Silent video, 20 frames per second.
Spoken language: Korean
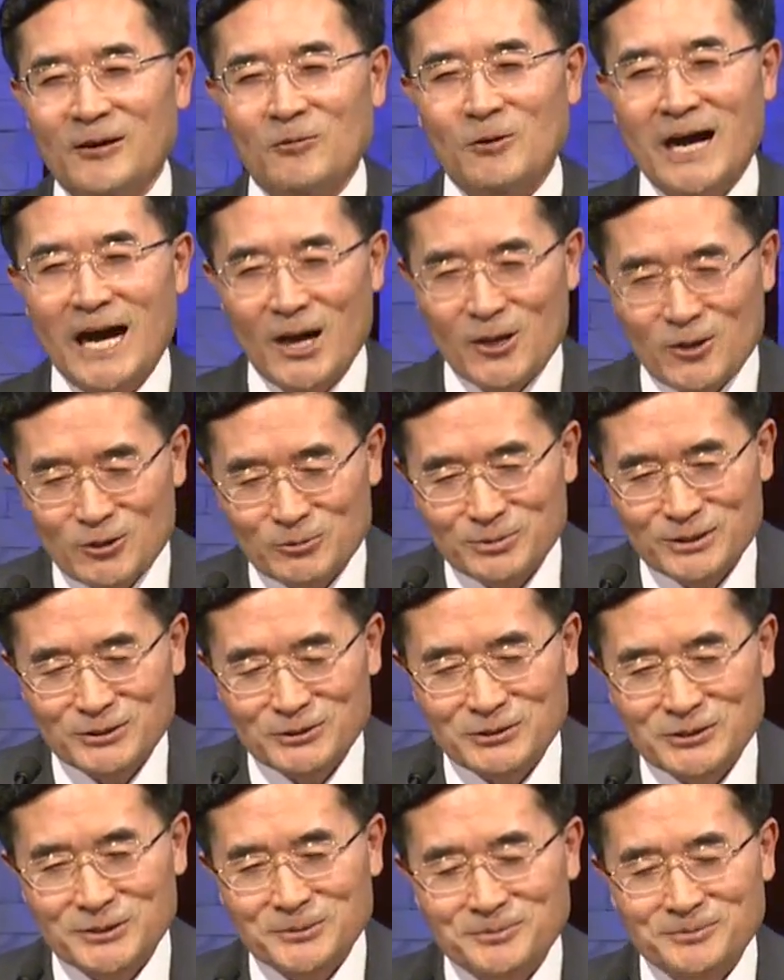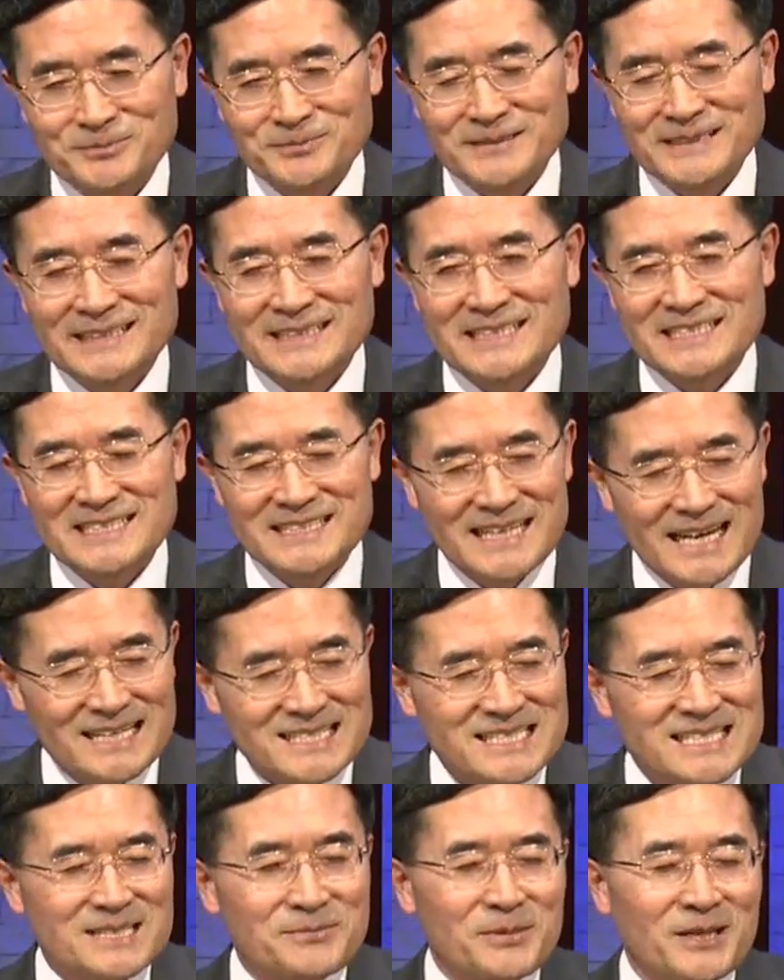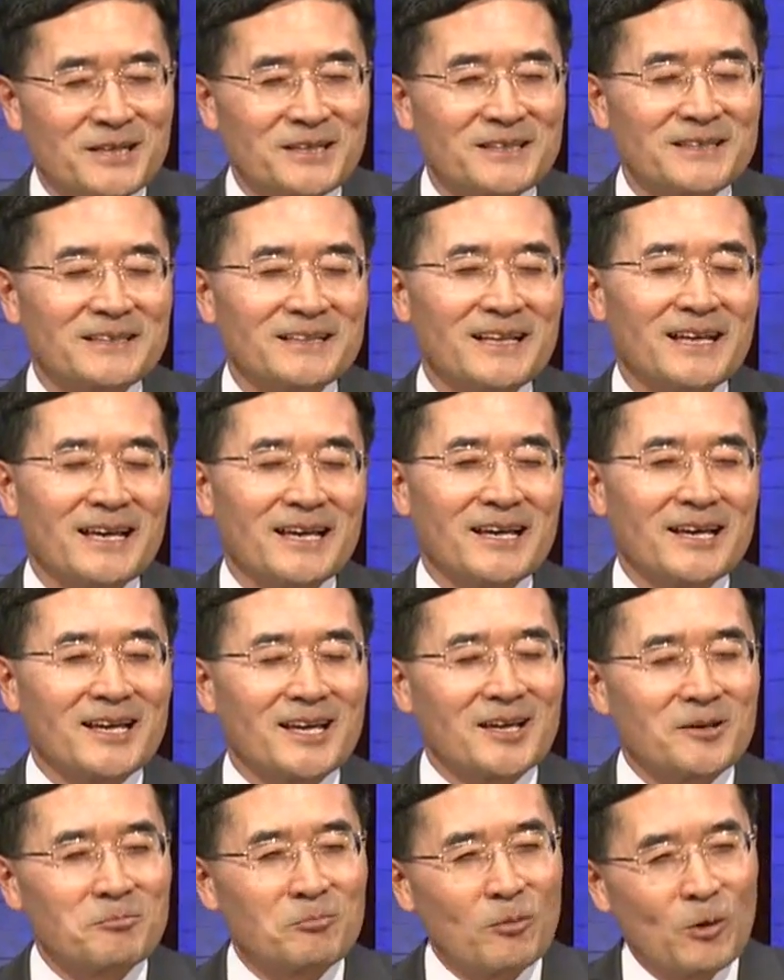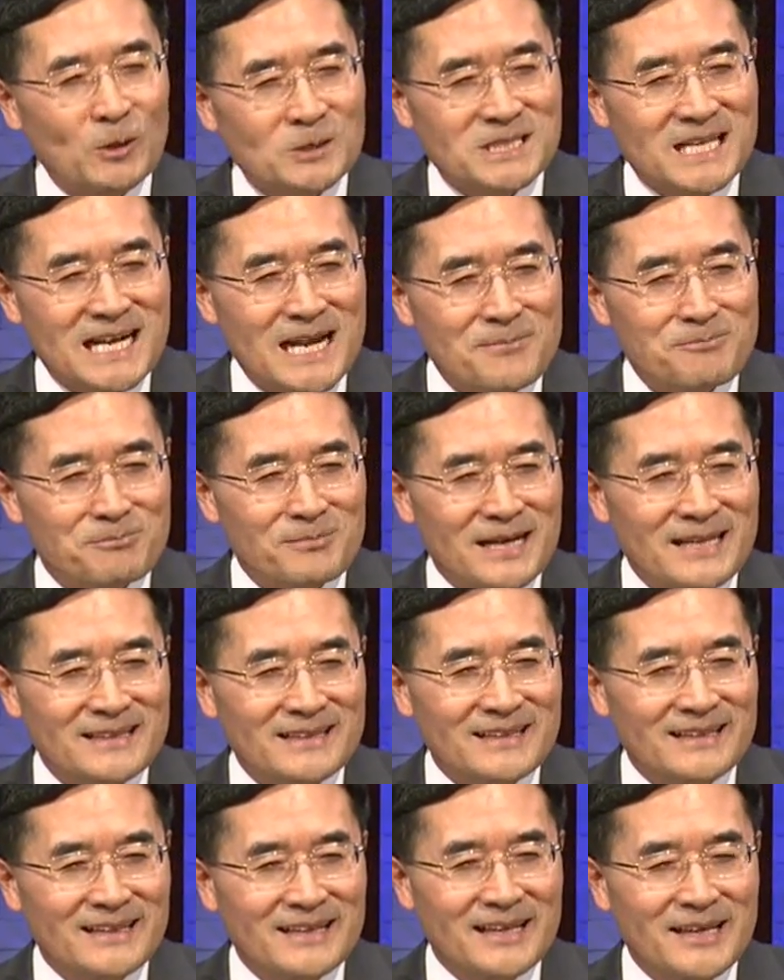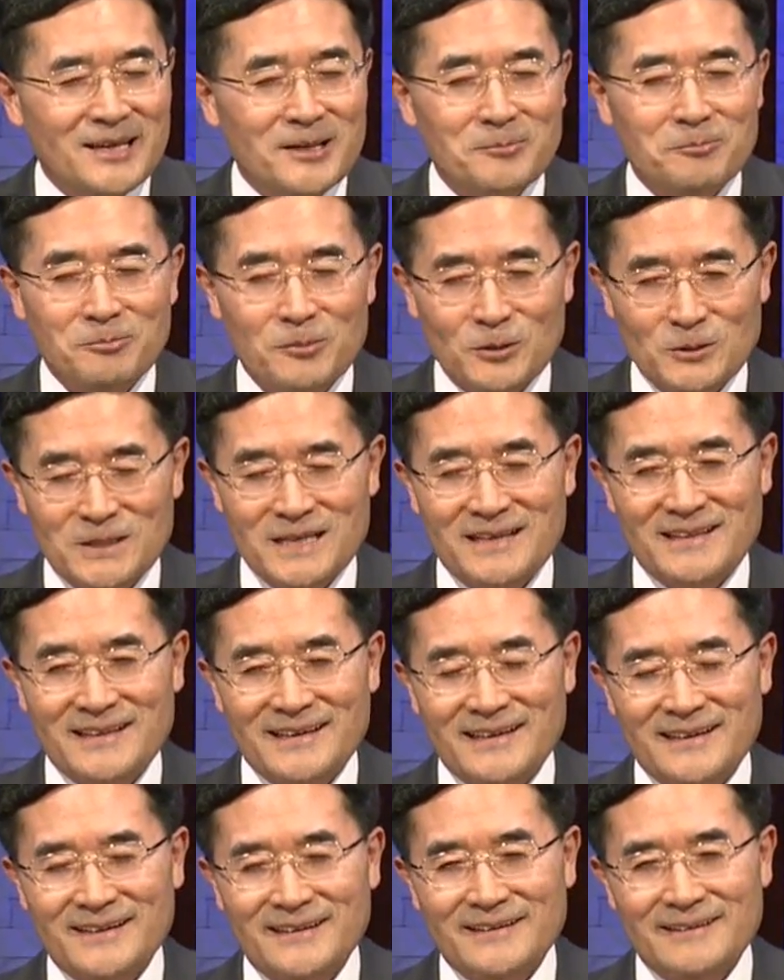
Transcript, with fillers: 과유불급 지나치면 모자란만 못하다